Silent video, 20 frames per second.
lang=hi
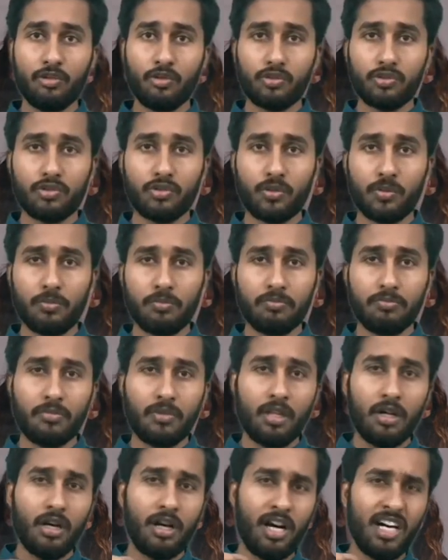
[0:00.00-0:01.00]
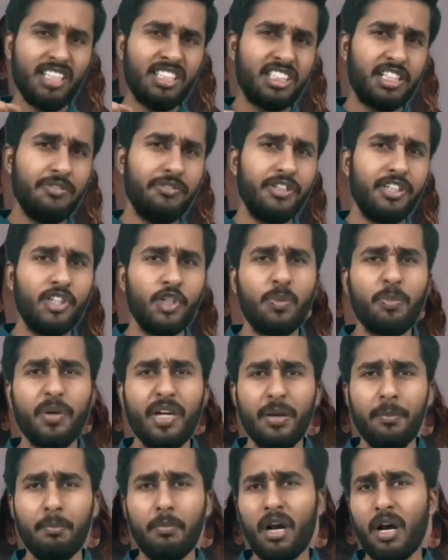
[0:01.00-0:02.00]
दोस्तों आज की वीडियो
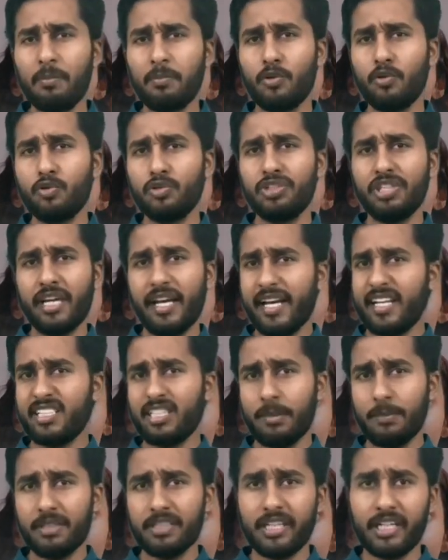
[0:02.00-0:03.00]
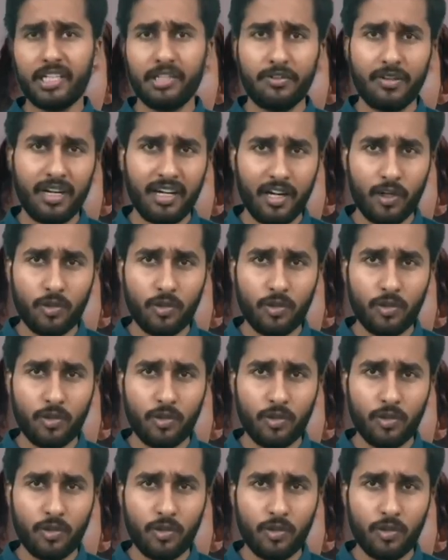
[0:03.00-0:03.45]
में मैं आपको कुछ ऐसा बताने वाला